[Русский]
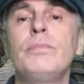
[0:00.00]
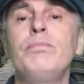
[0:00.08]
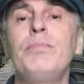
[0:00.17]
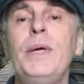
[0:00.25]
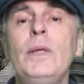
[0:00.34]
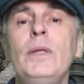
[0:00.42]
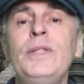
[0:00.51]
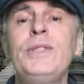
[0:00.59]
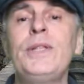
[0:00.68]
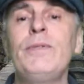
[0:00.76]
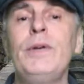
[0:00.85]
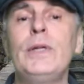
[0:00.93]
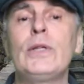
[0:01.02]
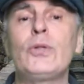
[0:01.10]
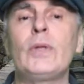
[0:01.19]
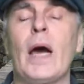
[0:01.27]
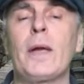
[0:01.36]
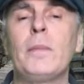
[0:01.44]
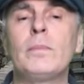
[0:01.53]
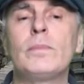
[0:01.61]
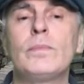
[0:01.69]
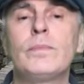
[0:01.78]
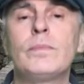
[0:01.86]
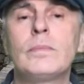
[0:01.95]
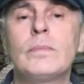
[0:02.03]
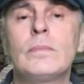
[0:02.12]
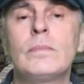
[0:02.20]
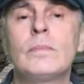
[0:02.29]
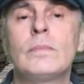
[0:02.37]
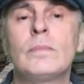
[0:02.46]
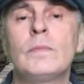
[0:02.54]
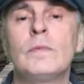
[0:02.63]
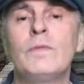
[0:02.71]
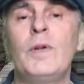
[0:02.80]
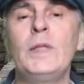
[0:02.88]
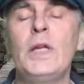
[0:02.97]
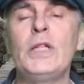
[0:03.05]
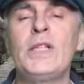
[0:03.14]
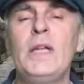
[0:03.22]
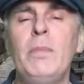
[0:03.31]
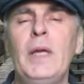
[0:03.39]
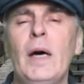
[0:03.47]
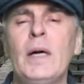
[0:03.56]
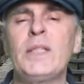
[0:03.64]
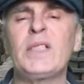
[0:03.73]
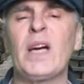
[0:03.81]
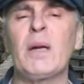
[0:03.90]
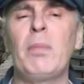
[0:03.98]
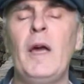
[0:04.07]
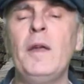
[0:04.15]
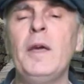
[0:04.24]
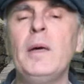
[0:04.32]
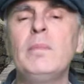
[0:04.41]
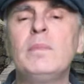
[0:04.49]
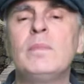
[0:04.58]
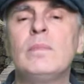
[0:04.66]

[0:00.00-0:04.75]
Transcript: «Милостивый государь, вы нанесли мне оскорбление,